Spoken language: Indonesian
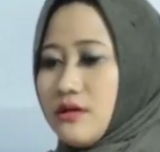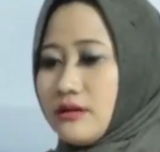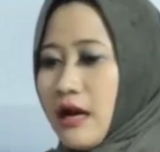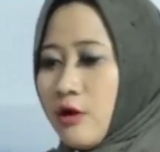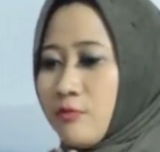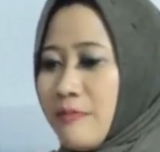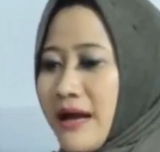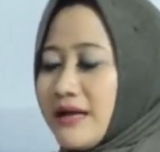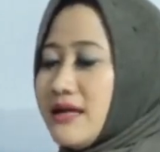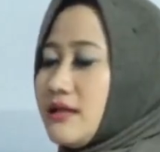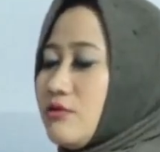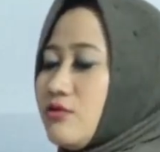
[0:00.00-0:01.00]
terlalu
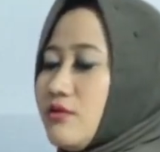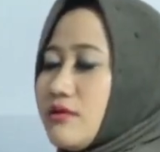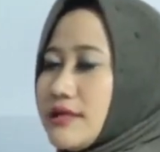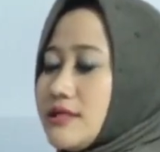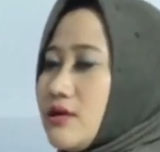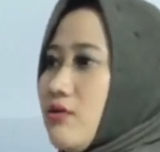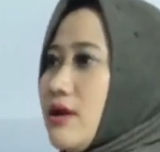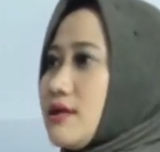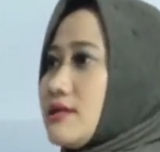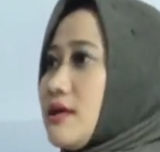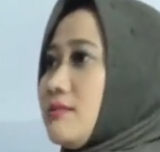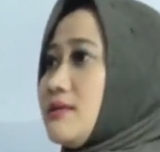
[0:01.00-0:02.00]
padat itu resiko yang
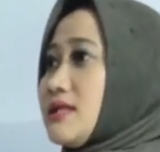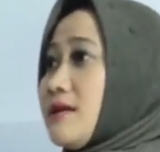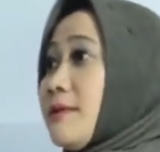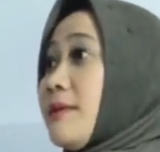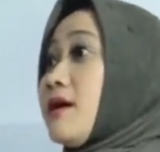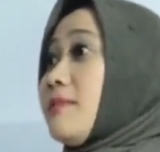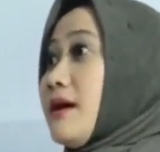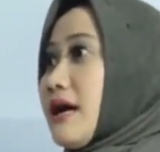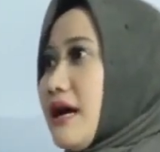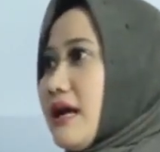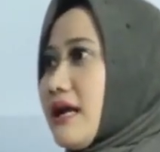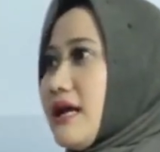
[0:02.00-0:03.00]
sangat besar memang
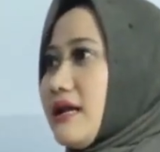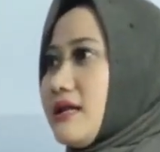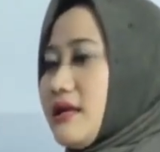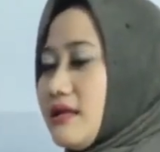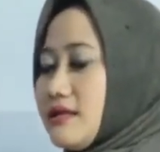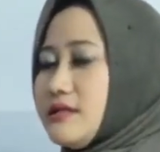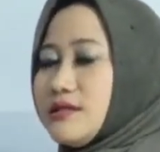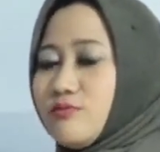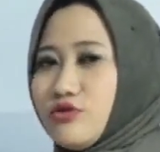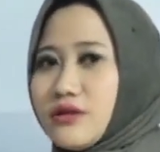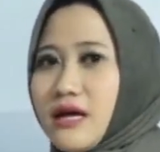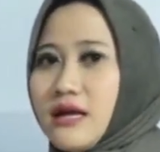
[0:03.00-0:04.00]
kebakaran yeah. yang ya. tadi
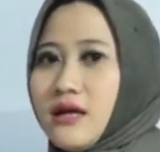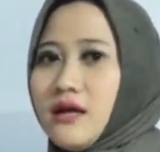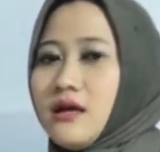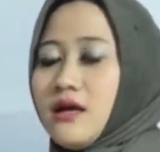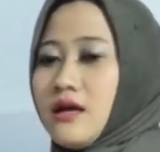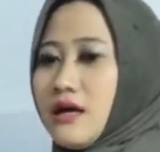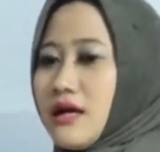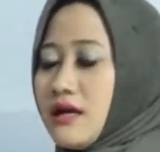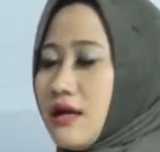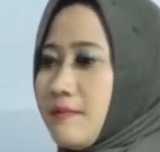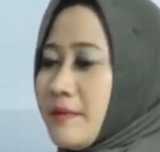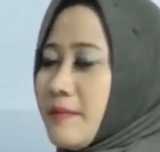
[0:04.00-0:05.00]
disebutkan
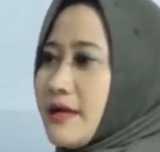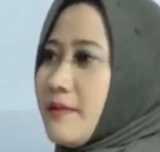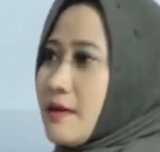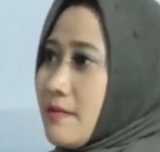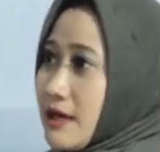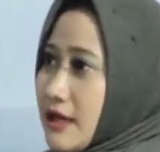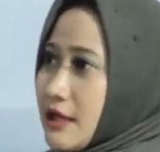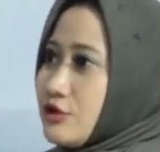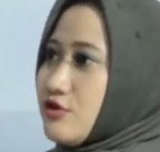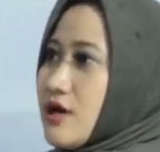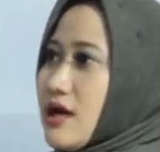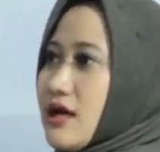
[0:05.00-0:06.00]
karena pemadam kebakaran
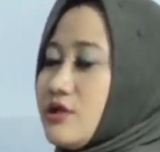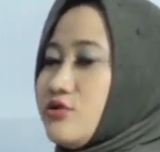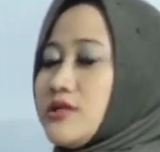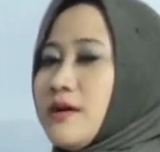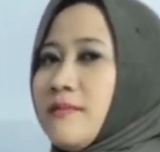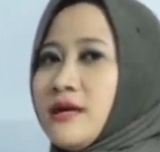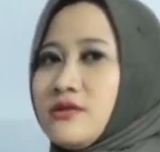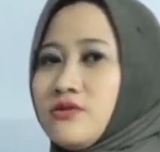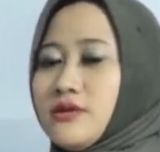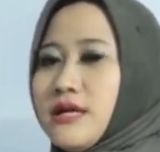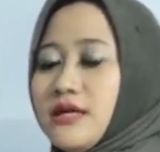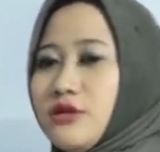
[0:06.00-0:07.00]
juga akan susah
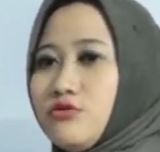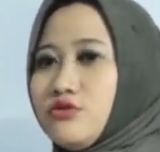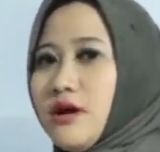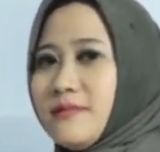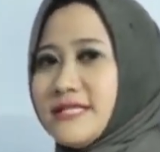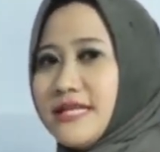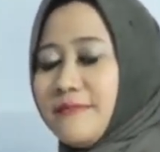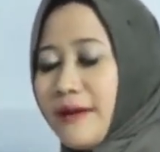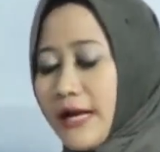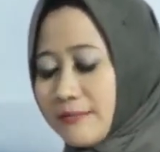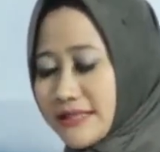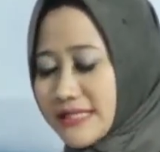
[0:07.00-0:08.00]
masuk dan itu juga menjadi
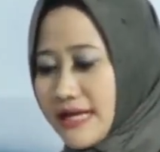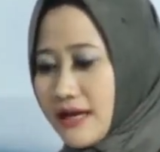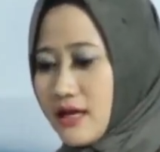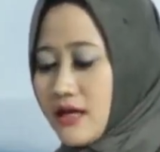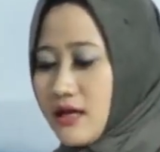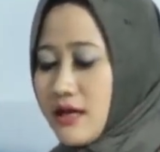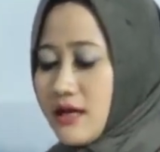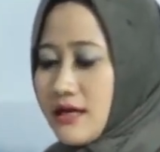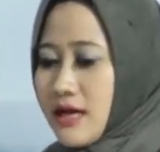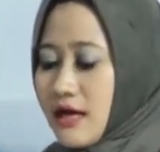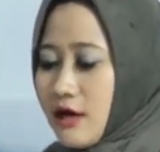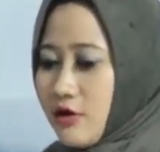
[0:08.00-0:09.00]
PR besar.
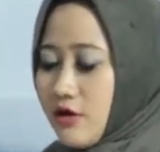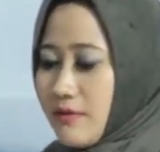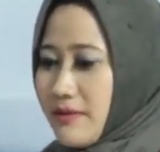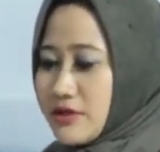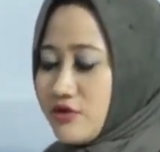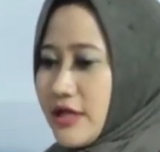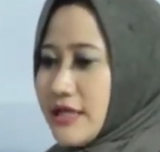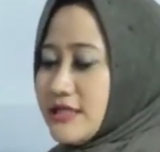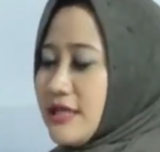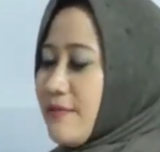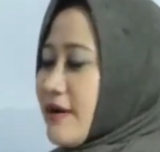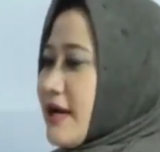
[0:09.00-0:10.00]
Nah kalau Pak
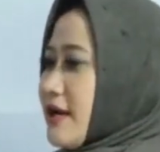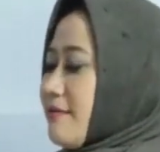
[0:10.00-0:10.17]
Setiaji gimana